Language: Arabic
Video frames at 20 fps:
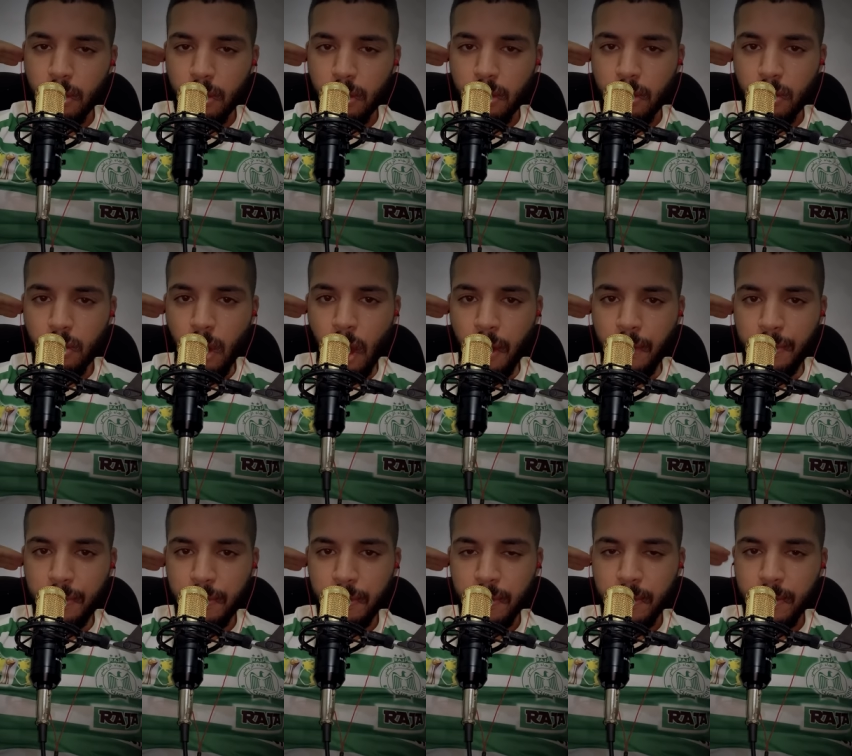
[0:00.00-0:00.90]

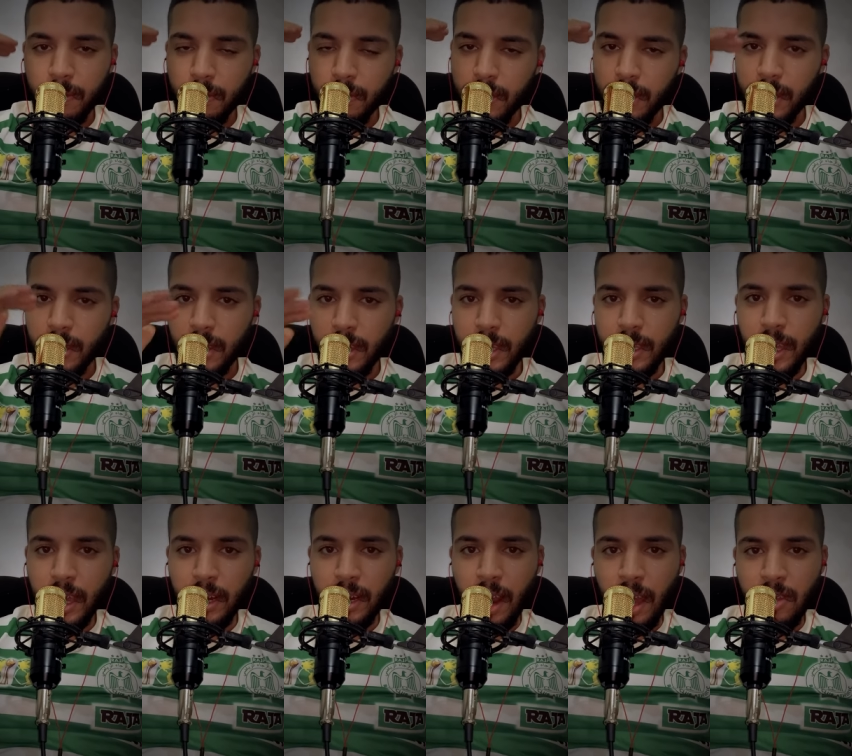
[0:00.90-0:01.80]
شوف
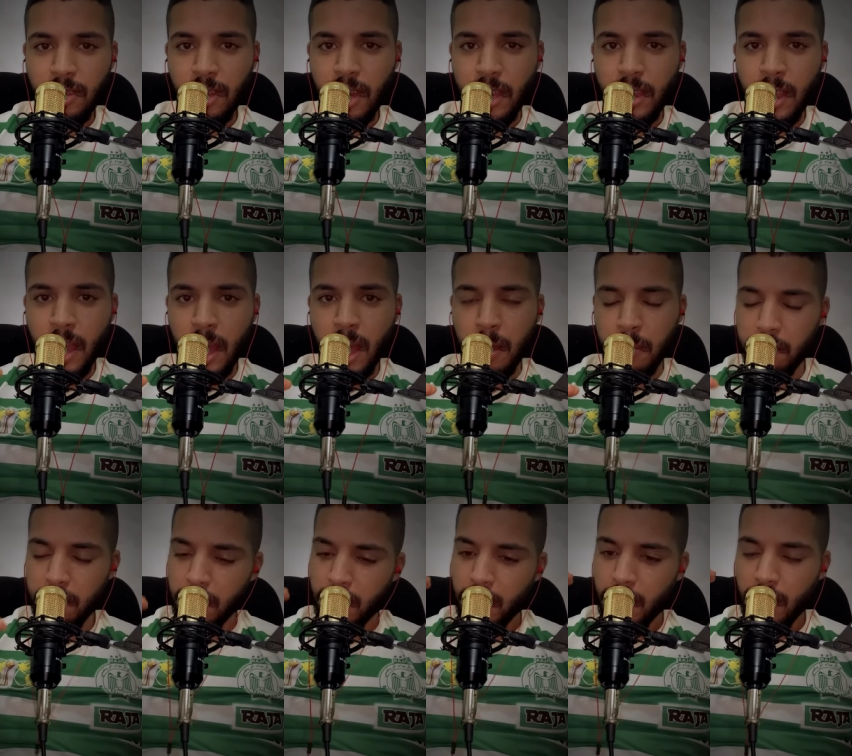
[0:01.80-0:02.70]
كاين الراجا هاد العام